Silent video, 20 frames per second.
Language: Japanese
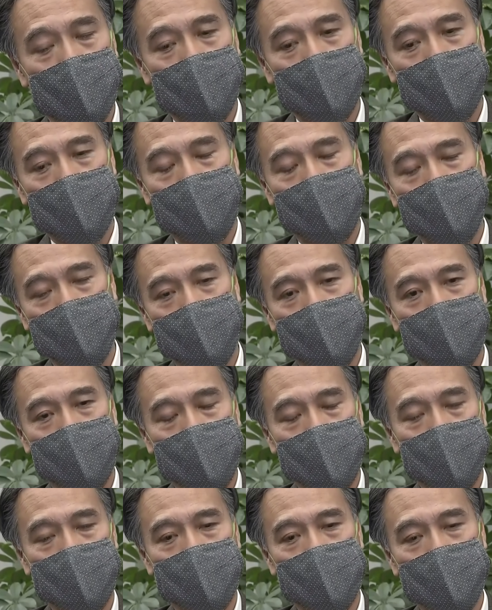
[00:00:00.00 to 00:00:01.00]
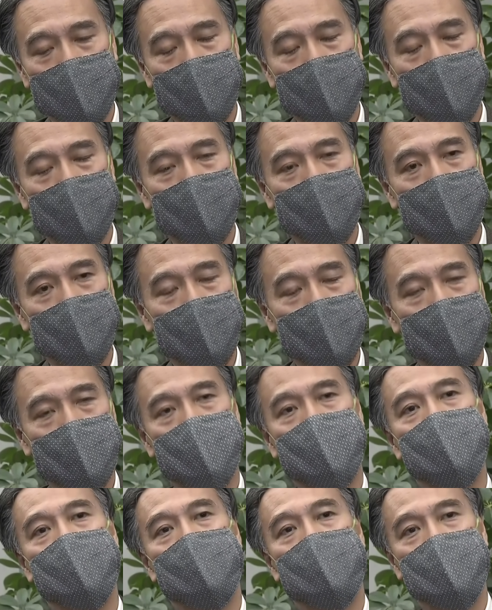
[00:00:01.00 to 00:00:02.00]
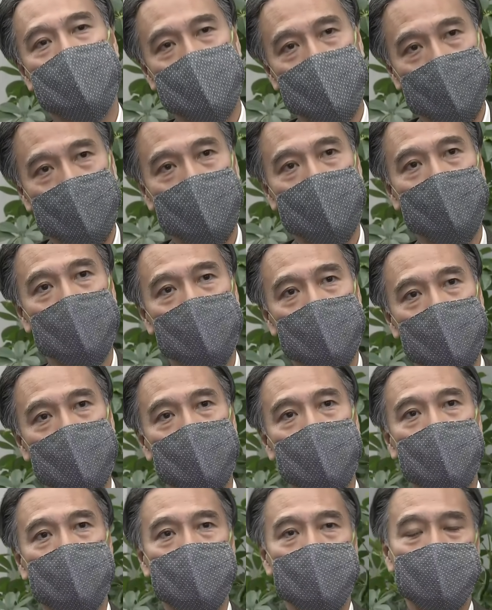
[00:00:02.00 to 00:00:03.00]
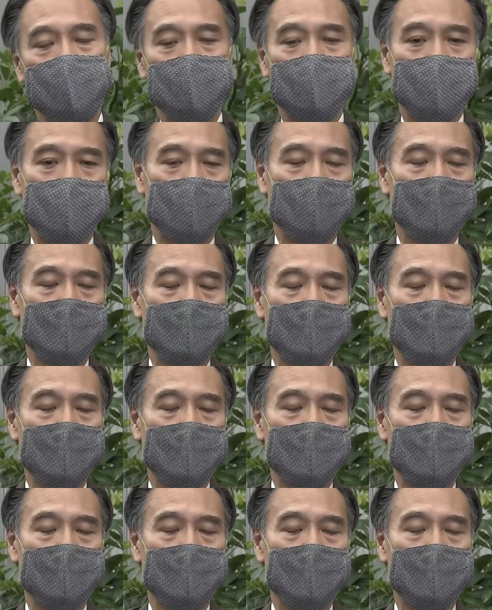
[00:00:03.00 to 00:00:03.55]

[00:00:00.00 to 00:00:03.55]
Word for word: あの比較的あの行き来がしやすい場所でもありますので、